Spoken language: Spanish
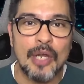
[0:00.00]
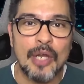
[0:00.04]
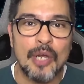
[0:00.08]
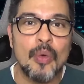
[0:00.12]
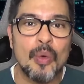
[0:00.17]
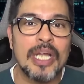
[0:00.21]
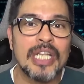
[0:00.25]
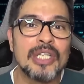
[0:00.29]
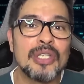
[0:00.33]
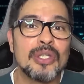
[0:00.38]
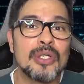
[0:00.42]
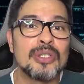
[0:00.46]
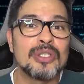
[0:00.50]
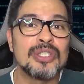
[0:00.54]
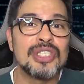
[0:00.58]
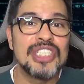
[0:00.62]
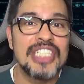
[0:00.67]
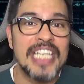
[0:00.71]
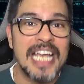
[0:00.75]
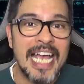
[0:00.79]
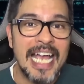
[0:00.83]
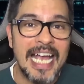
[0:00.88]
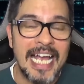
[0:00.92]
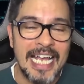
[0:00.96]
cuando
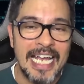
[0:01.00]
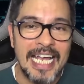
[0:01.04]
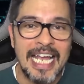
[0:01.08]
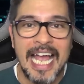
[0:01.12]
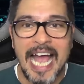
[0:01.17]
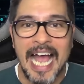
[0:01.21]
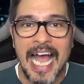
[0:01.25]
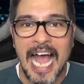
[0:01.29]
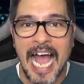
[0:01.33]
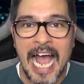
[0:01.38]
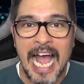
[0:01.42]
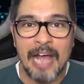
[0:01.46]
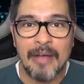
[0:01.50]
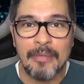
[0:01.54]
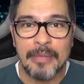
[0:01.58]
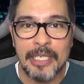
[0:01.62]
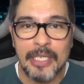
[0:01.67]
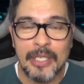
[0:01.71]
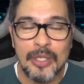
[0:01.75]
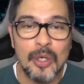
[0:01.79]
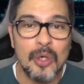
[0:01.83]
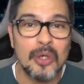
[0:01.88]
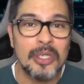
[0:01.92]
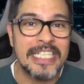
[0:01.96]
ya ha
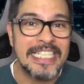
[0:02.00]
habido